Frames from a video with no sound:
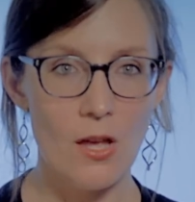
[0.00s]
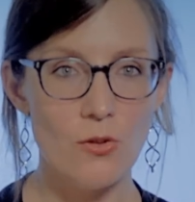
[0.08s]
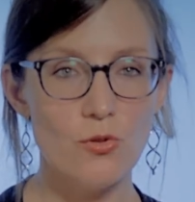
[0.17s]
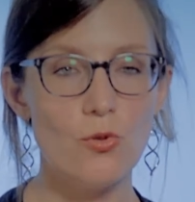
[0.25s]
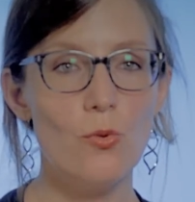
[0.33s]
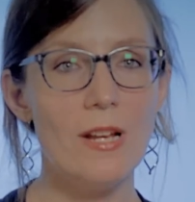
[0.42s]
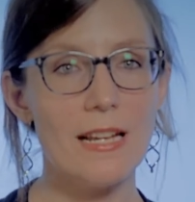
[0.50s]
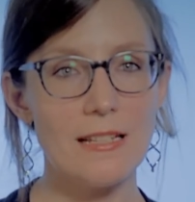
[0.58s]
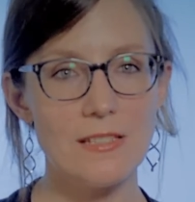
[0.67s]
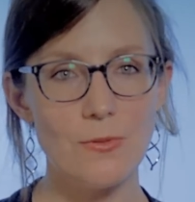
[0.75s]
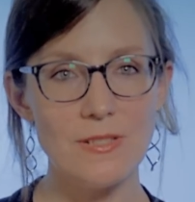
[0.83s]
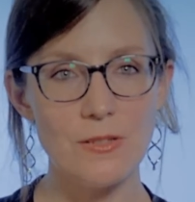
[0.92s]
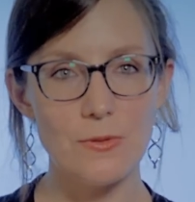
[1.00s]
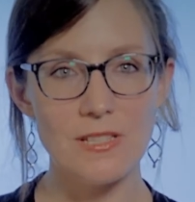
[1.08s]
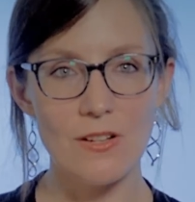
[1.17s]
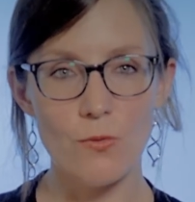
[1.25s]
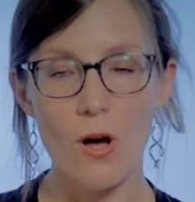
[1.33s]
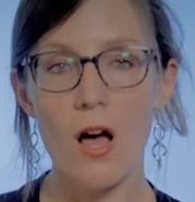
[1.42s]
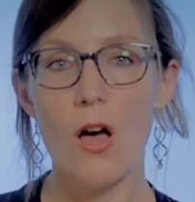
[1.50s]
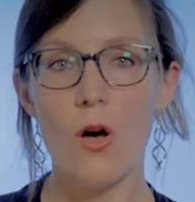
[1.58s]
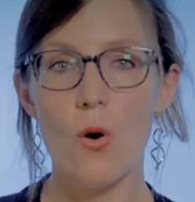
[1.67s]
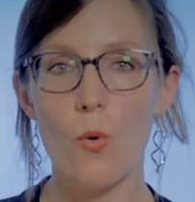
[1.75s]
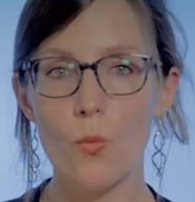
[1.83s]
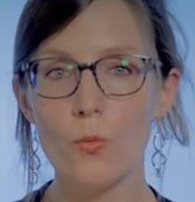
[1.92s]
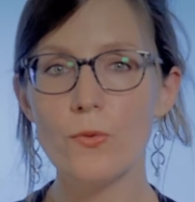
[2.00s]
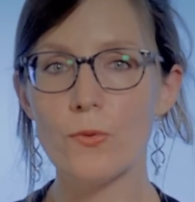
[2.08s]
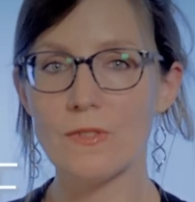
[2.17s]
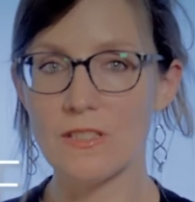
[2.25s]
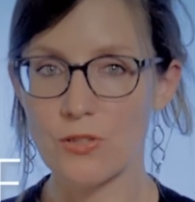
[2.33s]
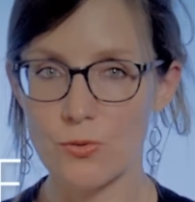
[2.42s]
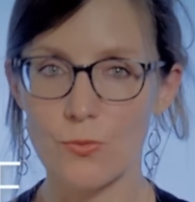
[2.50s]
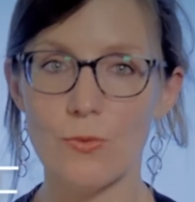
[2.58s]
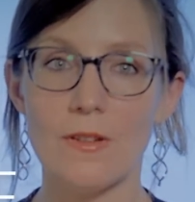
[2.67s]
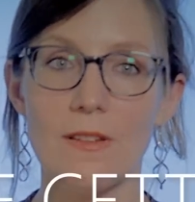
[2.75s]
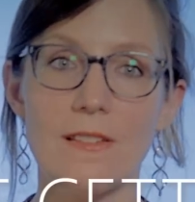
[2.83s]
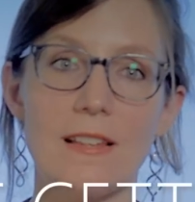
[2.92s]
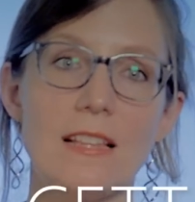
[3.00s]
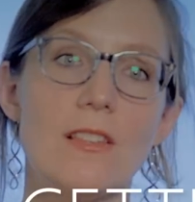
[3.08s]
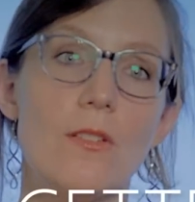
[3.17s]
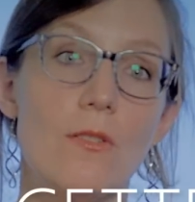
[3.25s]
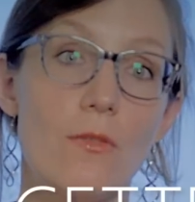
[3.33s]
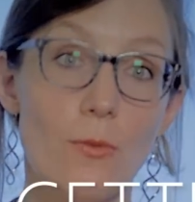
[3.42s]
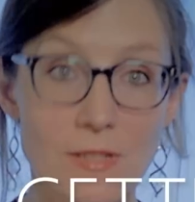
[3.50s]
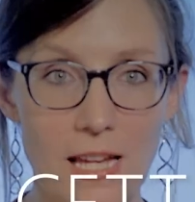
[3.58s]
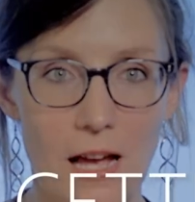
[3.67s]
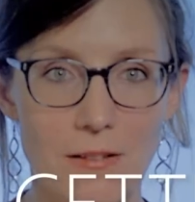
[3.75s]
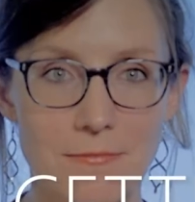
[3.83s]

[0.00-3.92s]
Du coup, la question c'est de savoir où se situe cette frontière.